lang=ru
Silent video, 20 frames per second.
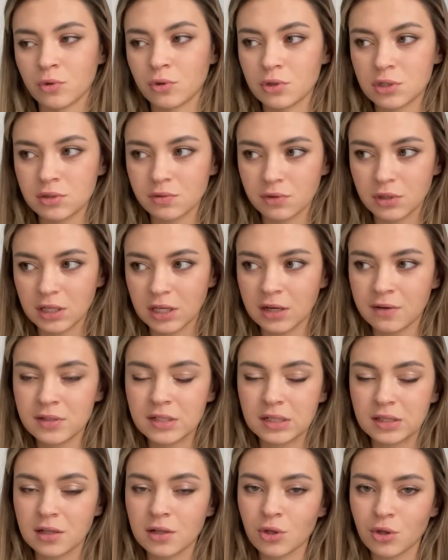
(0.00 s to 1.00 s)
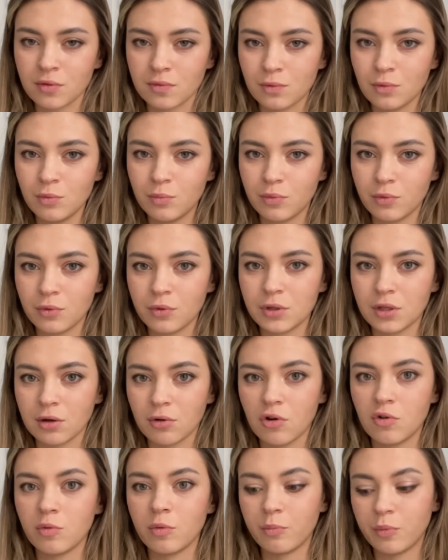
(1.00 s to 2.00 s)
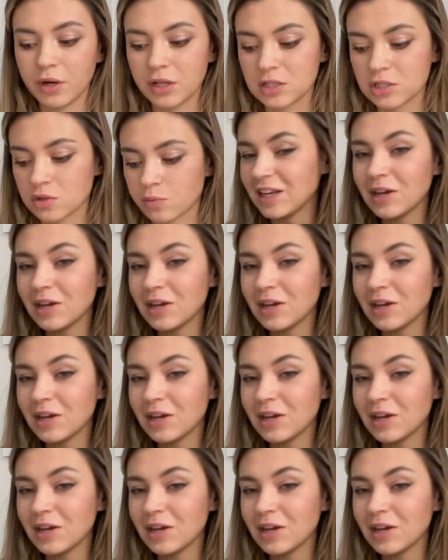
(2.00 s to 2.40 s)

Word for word: То есть вот я всегда живу по такому принципу.